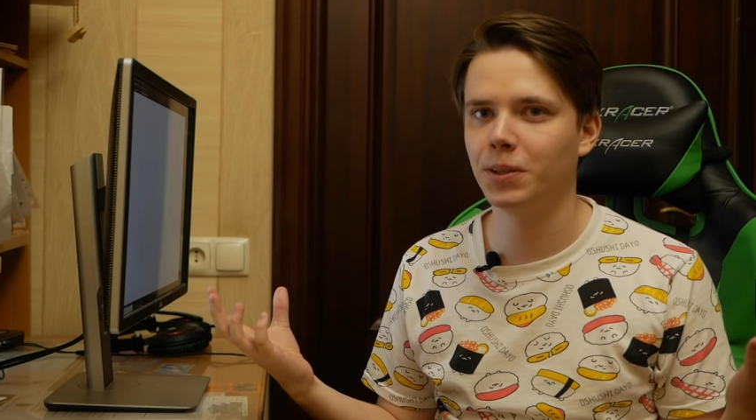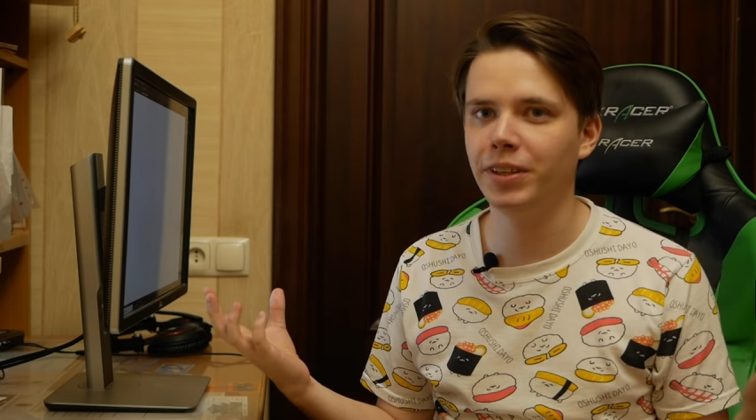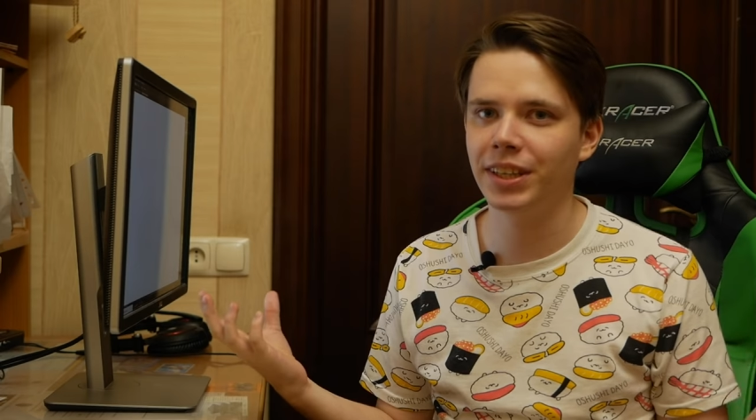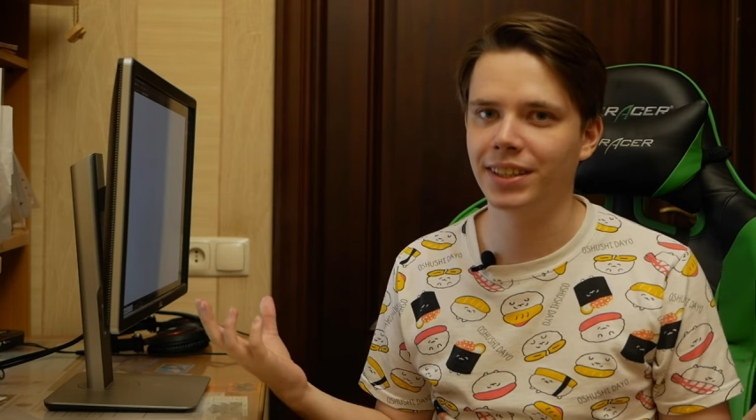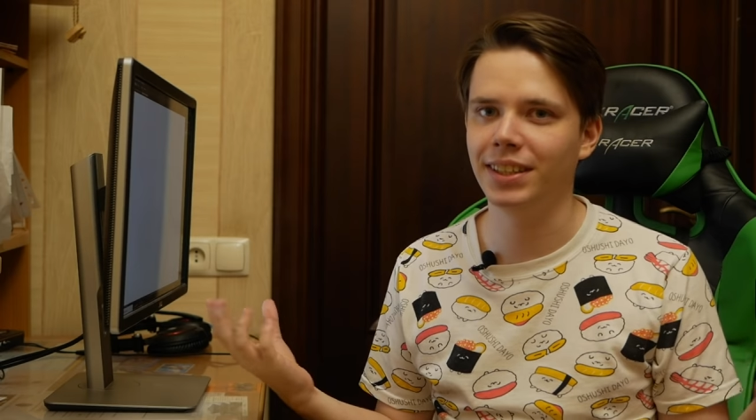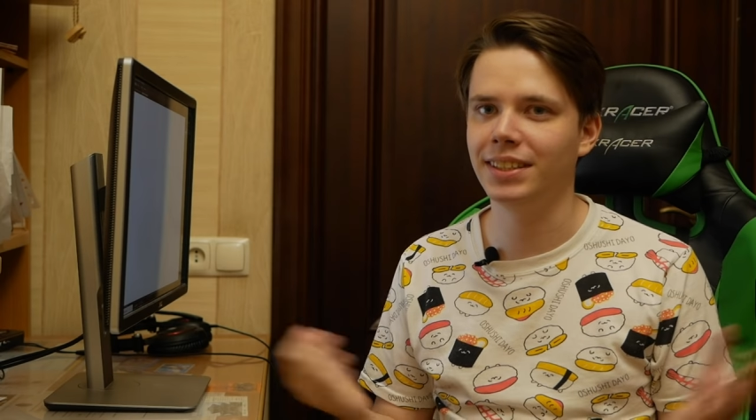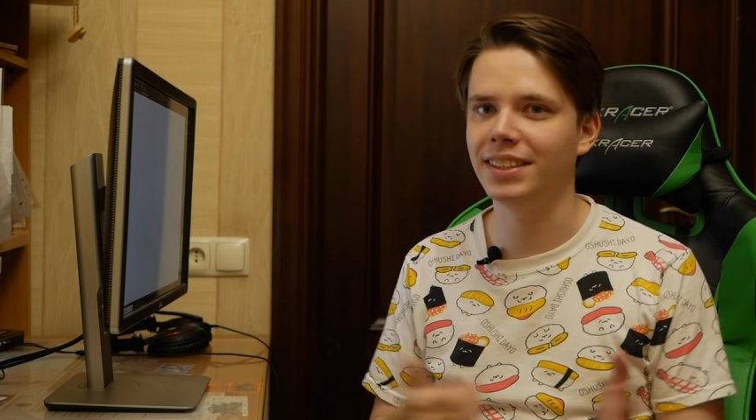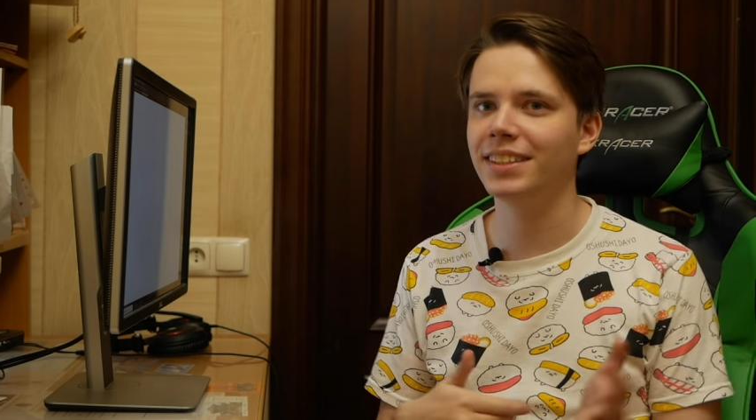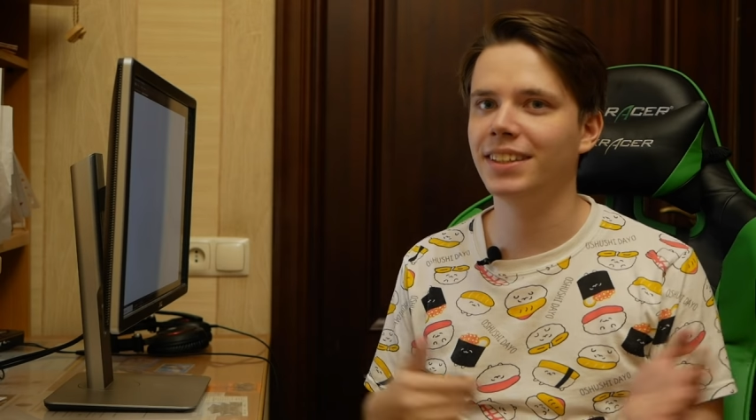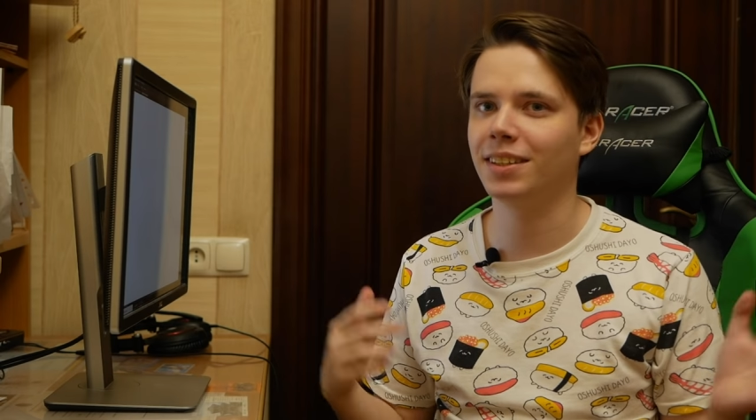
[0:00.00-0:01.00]
сферы, и
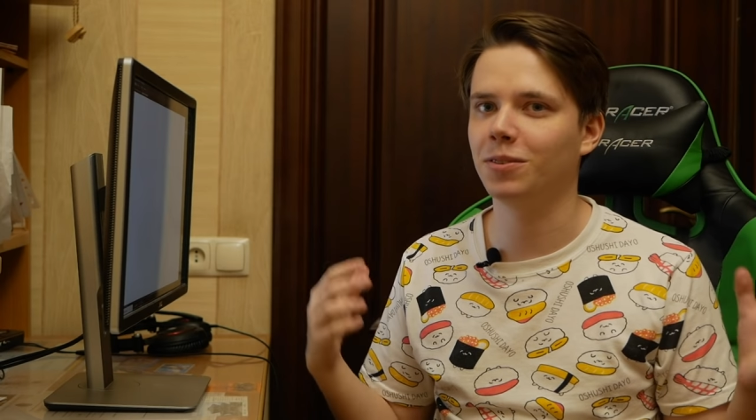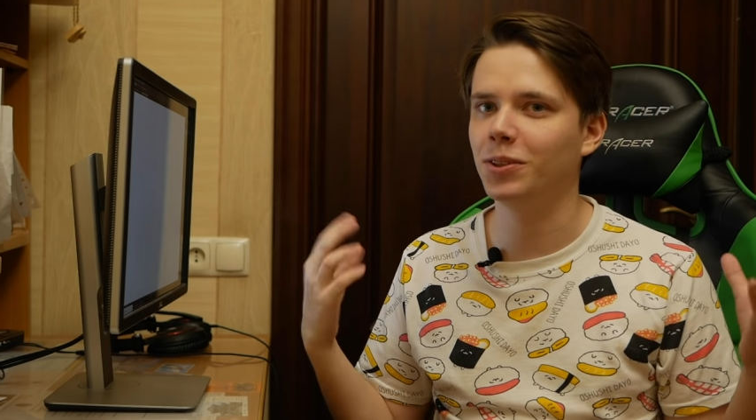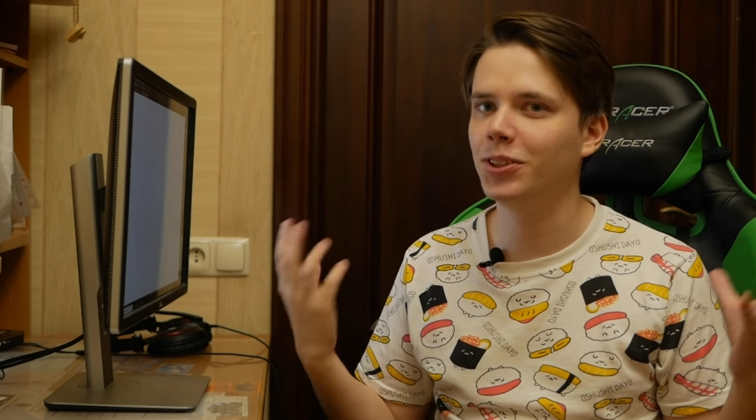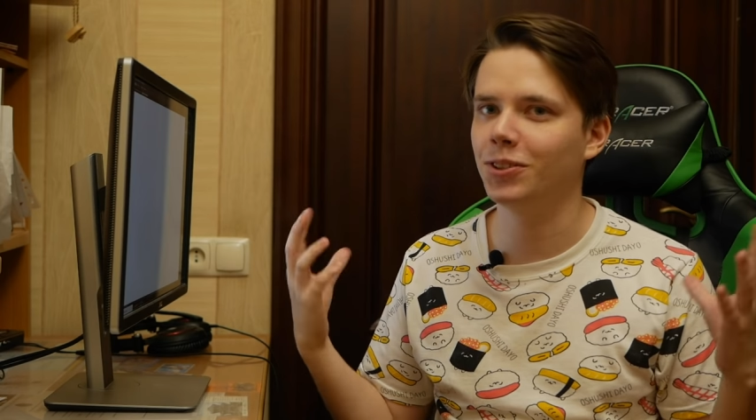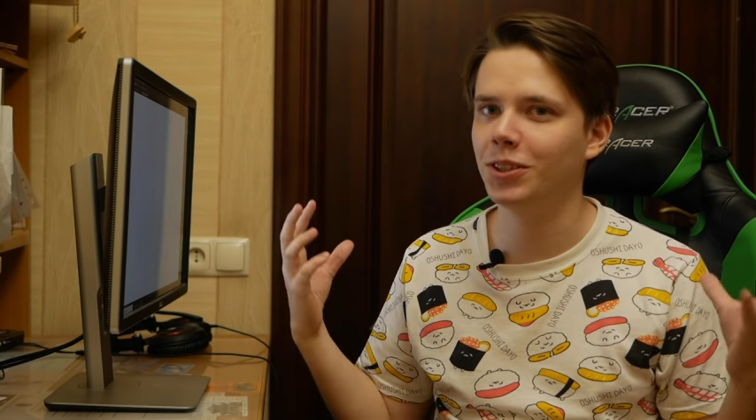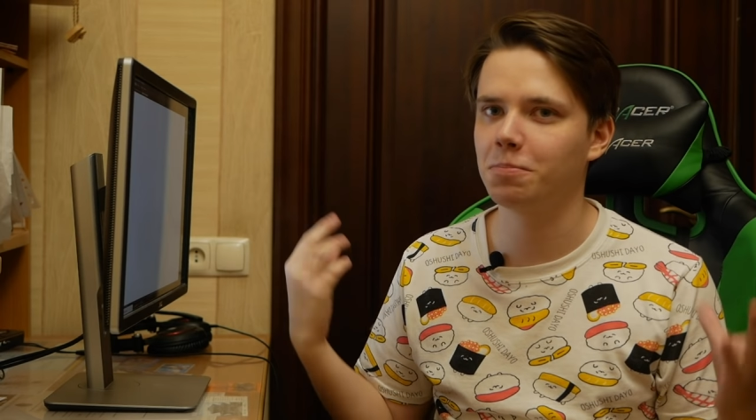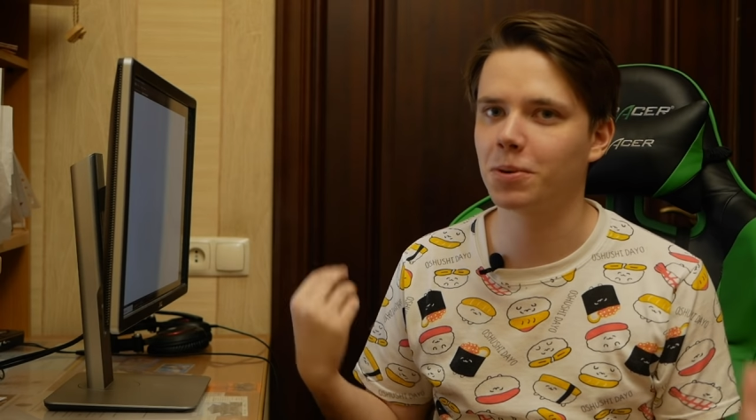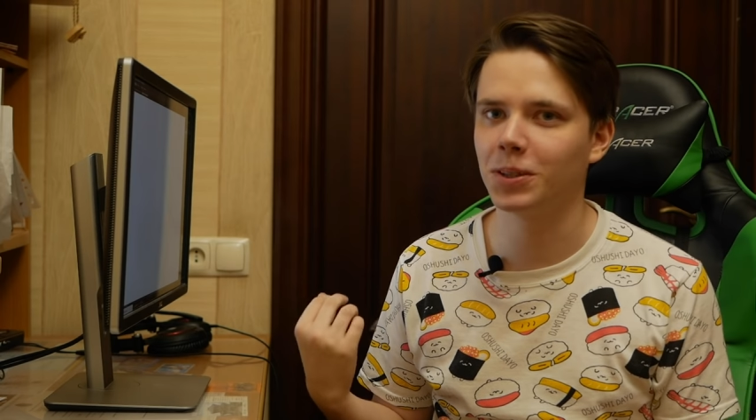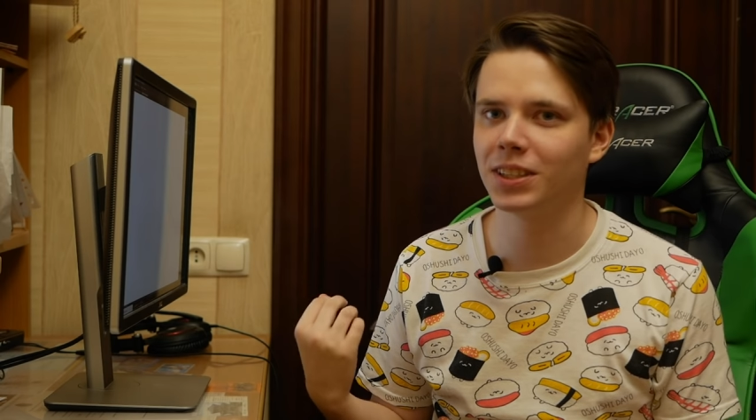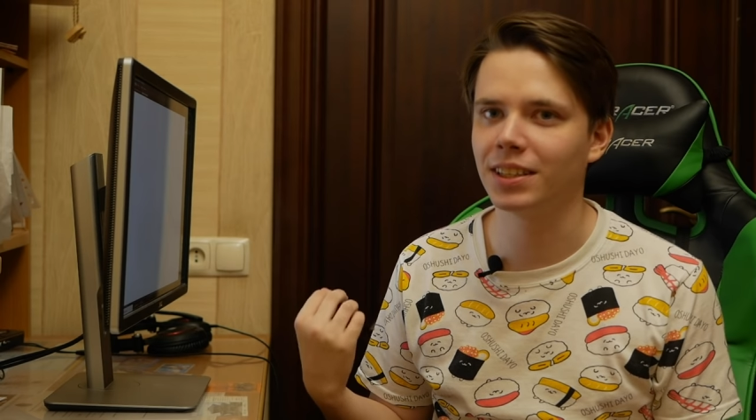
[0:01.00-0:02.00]
сделать это очень-очень
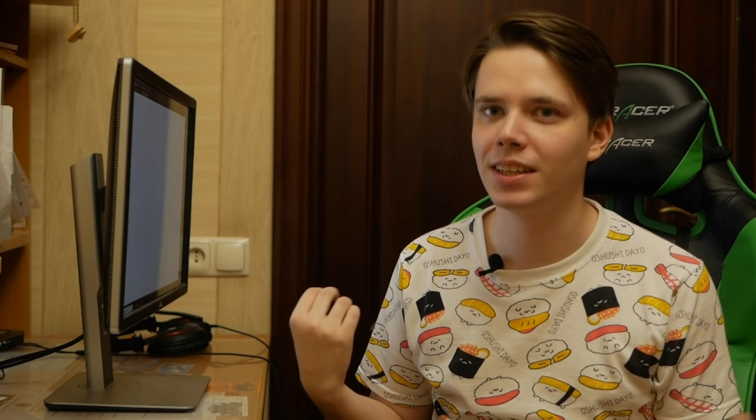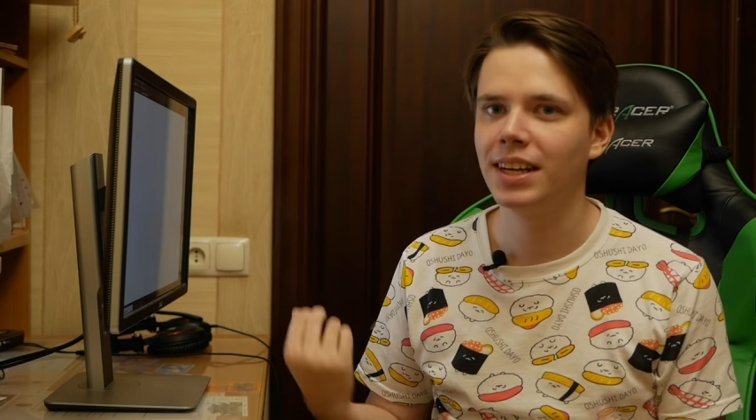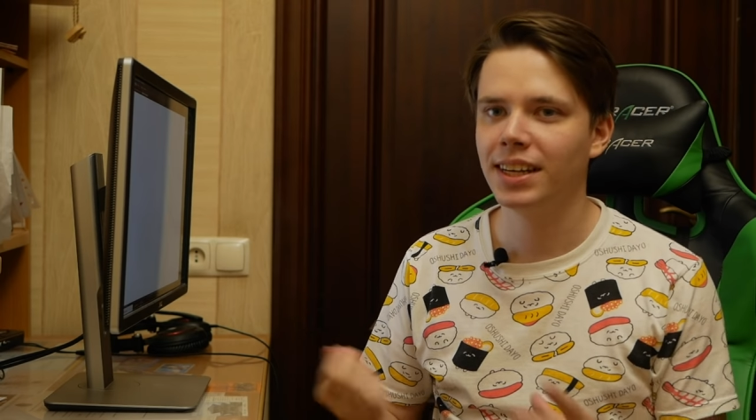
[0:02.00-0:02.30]
просто.